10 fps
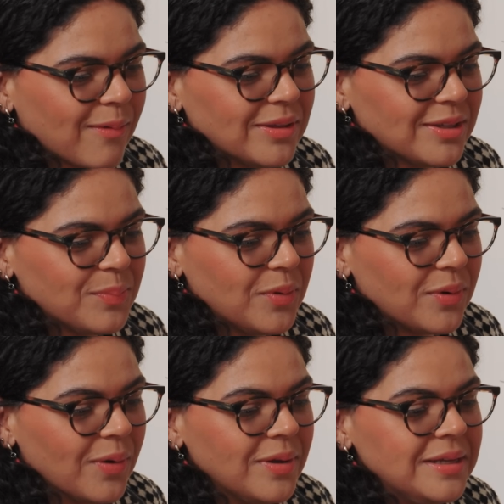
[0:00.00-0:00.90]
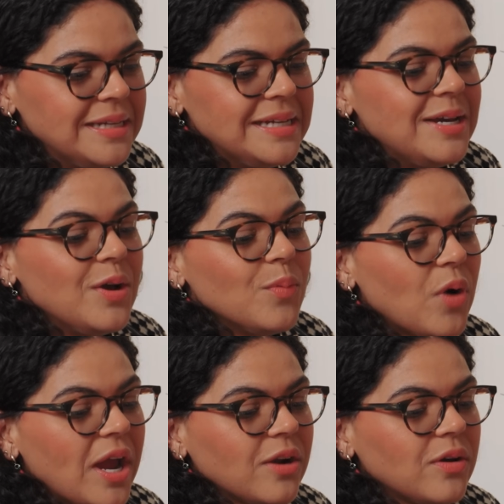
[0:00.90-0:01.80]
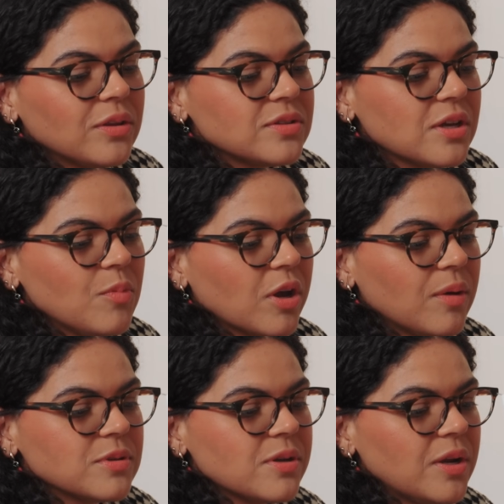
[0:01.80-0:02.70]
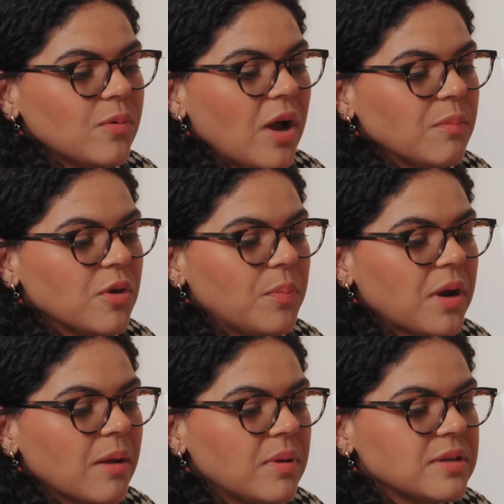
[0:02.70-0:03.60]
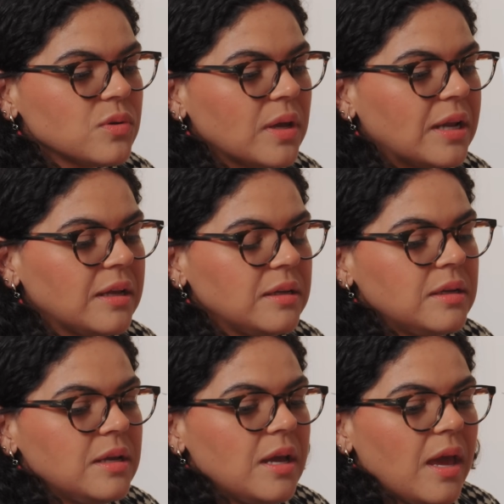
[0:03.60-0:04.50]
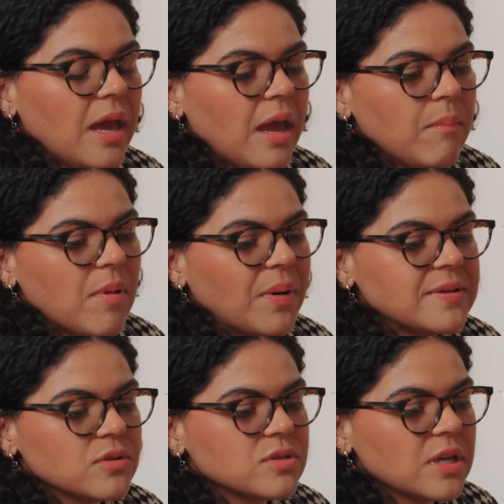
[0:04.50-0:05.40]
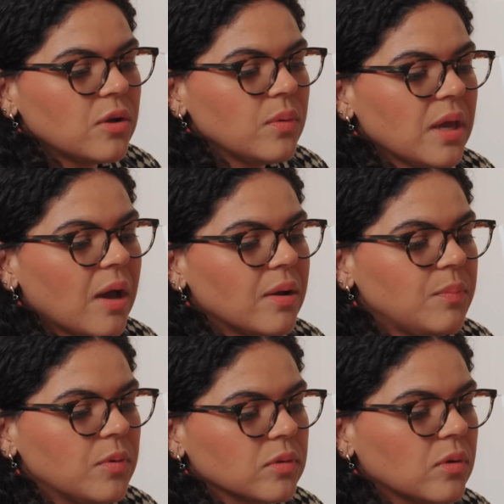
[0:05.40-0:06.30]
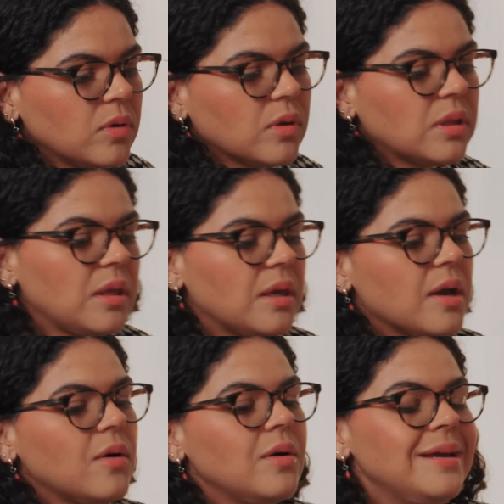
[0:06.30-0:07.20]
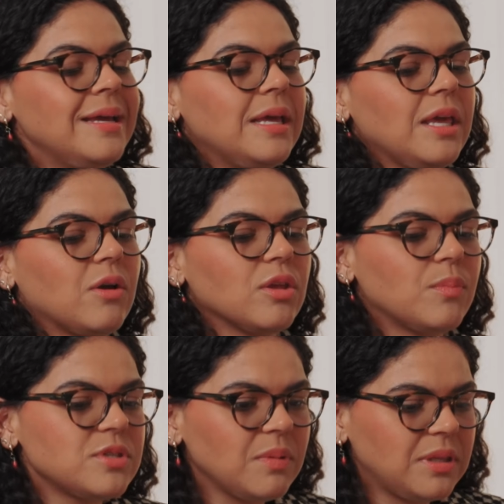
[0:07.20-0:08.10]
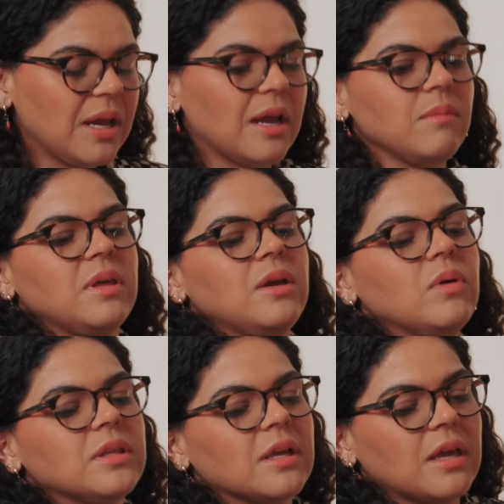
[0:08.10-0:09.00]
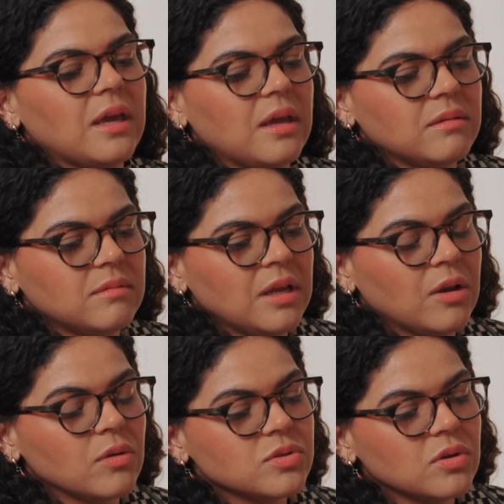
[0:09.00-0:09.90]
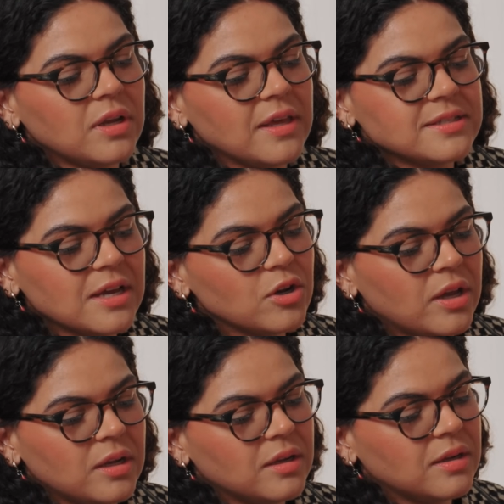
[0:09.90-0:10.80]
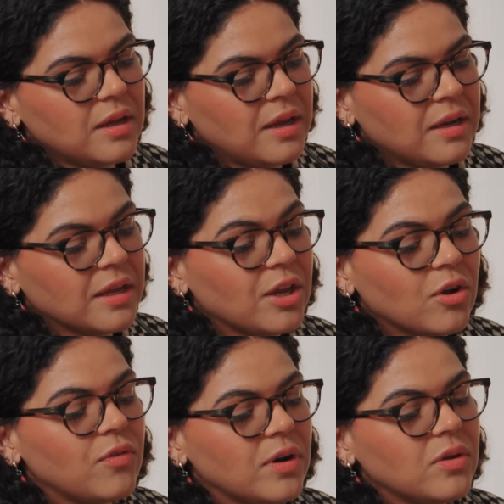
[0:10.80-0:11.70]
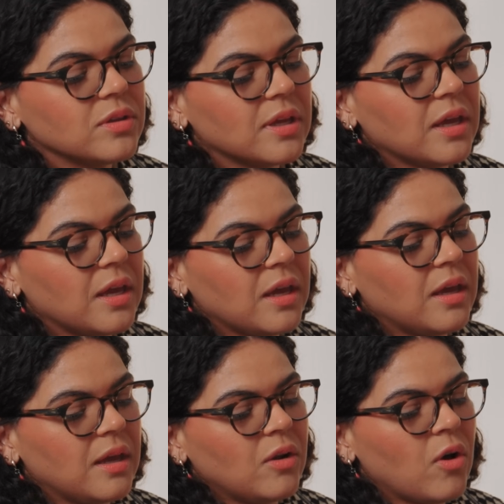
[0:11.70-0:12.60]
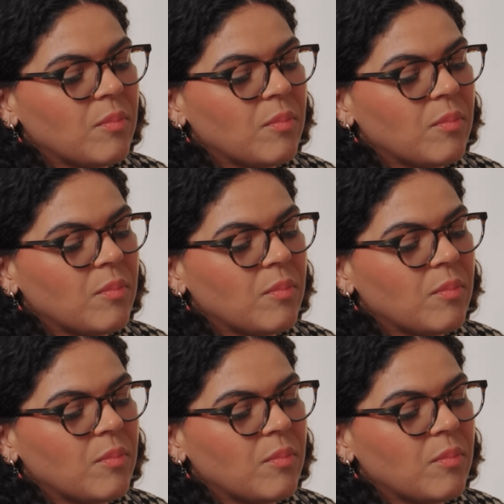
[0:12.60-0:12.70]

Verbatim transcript: cuánto tiempo duró. Ok, ok. Bueno, entonces como que me puse a averiguar, me iba a operar en Venezuela, eh, me pareció cero viable por todo esto que te digo, y cuando me puse a investigar me di cuenta que Incluso le dicen el, quirófano de los